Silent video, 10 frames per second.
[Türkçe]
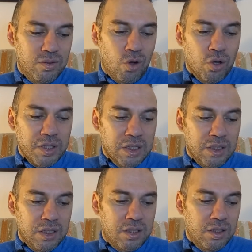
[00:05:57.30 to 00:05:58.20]
10
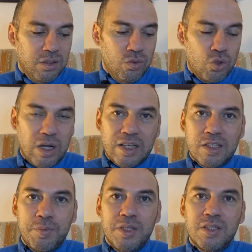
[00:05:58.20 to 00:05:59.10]
yıllık 3
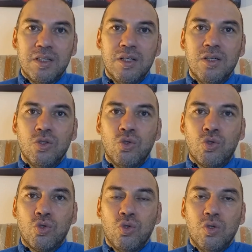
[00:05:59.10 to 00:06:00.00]
artı 1 şu
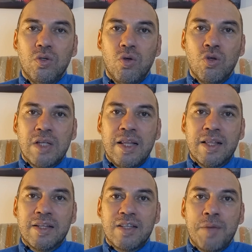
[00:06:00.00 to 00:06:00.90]
şu
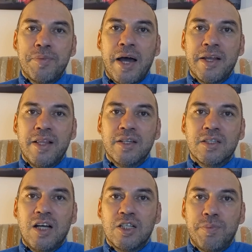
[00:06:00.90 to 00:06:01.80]
özelliklere sahip
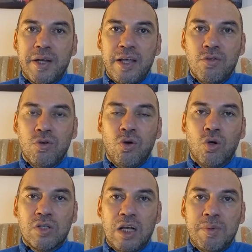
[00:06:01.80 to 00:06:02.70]
daireler kaç para ediyor?
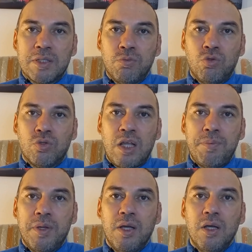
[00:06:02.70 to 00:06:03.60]
Ortalaması budur
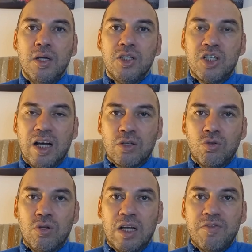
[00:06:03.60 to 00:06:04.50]
deyip
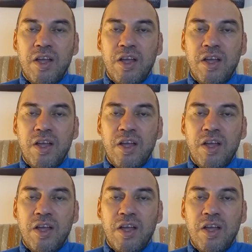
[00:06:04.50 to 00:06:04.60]
çıkartıyorlar